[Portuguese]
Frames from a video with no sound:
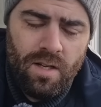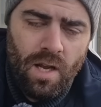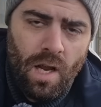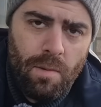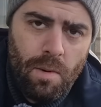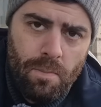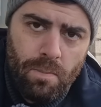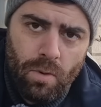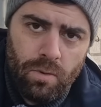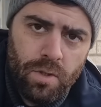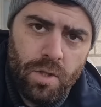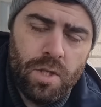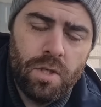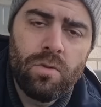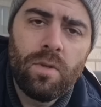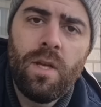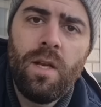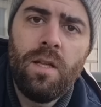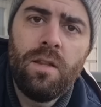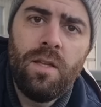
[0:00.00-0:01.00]
e me
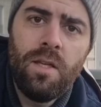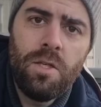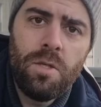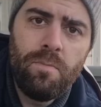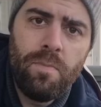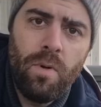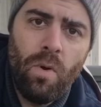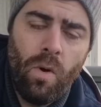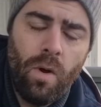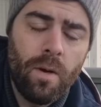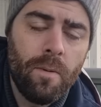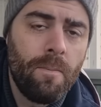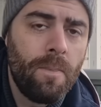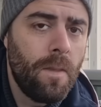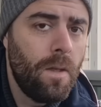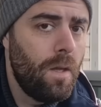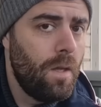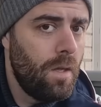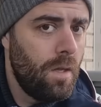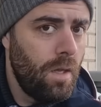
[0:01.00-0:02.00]
proteger do que ele tem de pior.
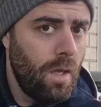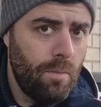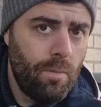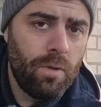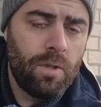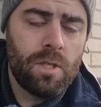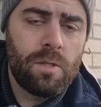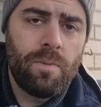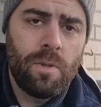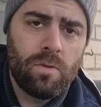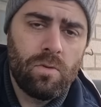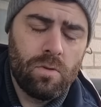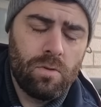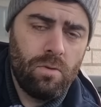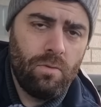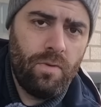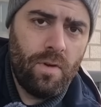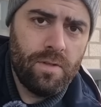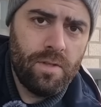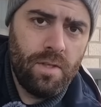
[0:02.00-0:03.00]
E muitas pessoas
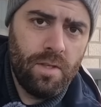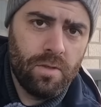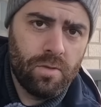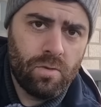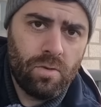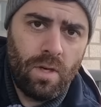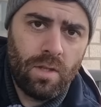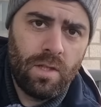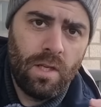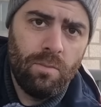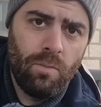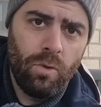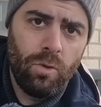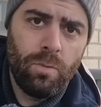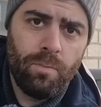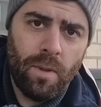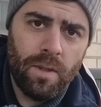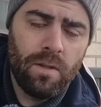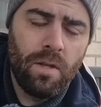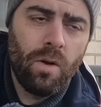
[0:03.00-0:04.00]
não fazem isso, né? Tem
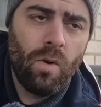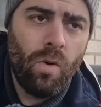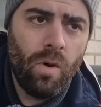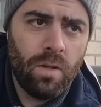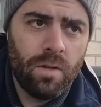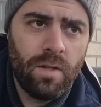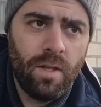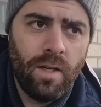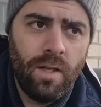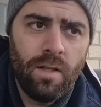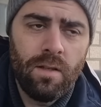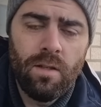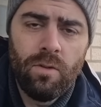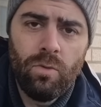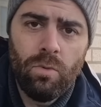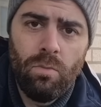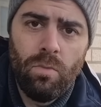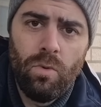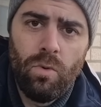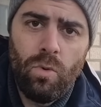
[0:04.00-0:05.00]
muito patriota aí
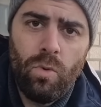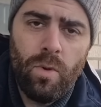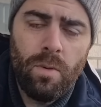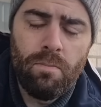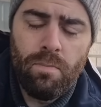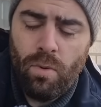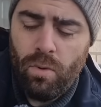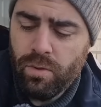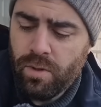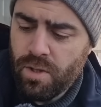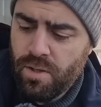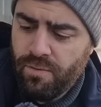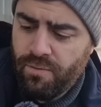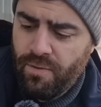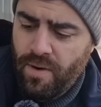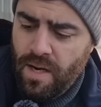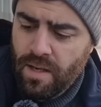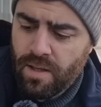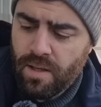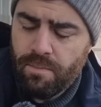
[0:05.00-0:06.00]
dando murro em ponta de
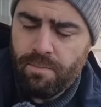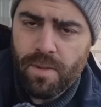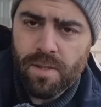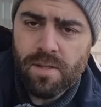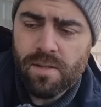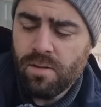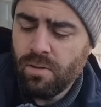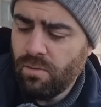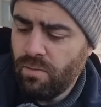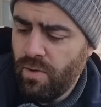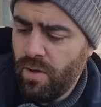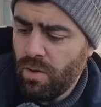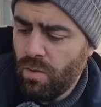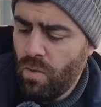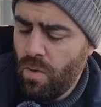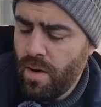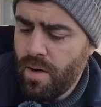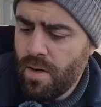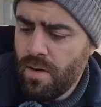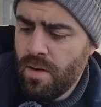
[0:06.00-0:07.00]
faca, passando
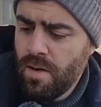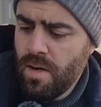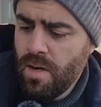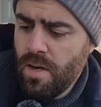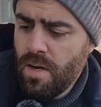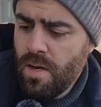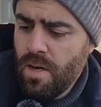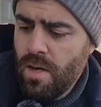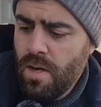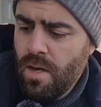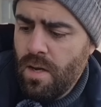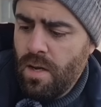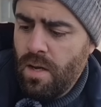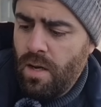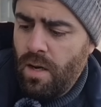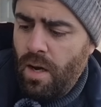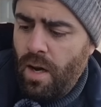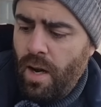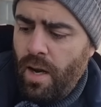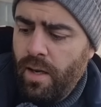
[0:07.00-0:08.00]
vergonha,
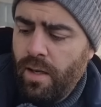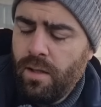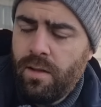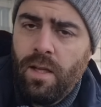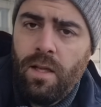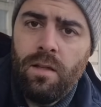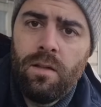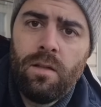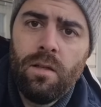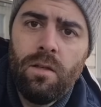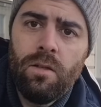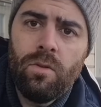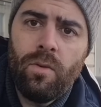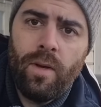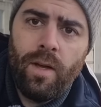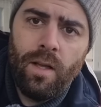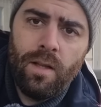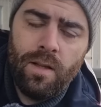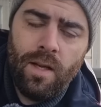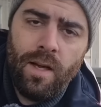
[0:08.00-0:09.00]
né? E
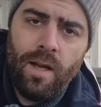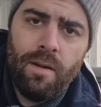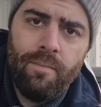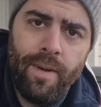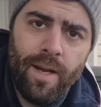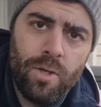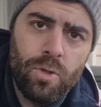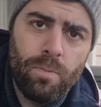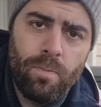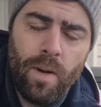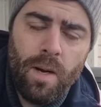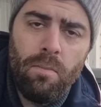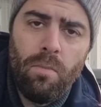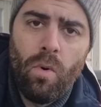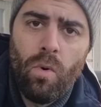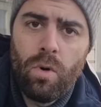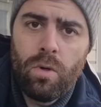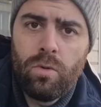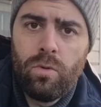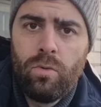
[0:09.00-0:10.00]
tentando aí dar remédio para
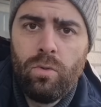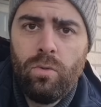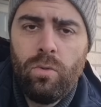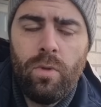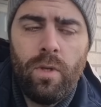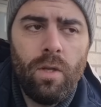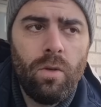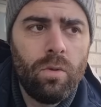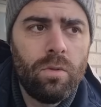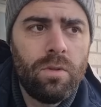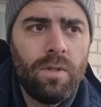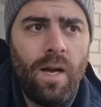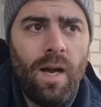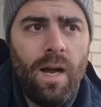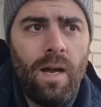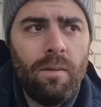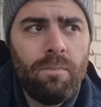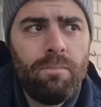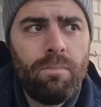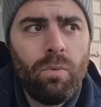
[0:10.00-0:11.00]
morto e
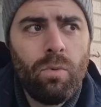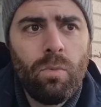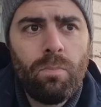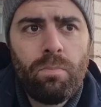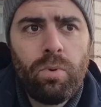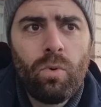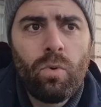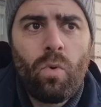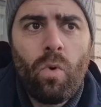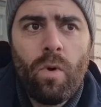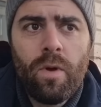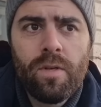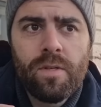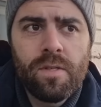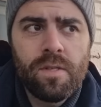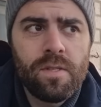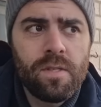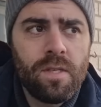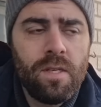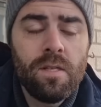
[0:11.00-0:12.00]
lutar por, por
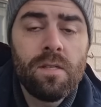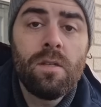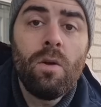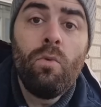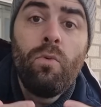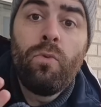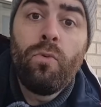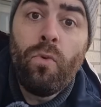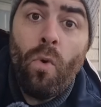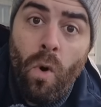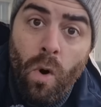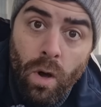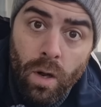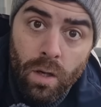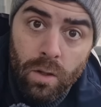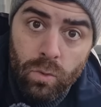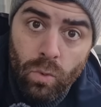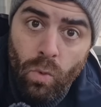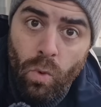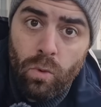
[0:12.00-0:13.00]
coisas que estão
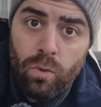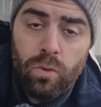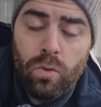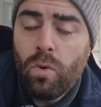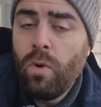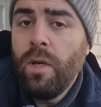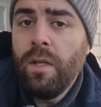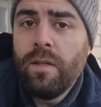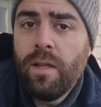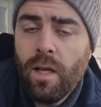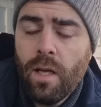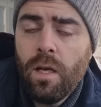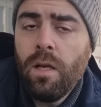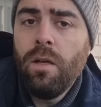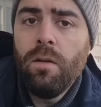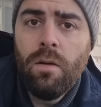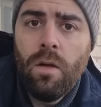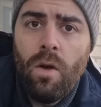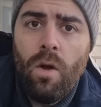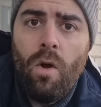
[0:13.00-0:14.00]
fora do controle
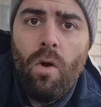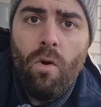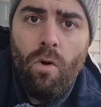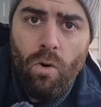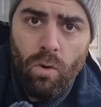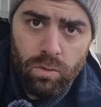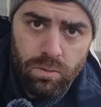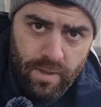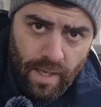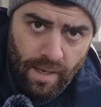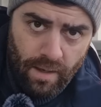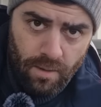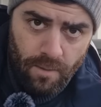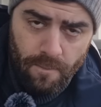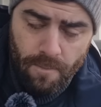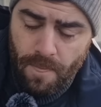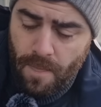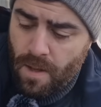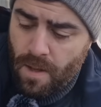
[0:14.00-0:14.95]
dele ou dela,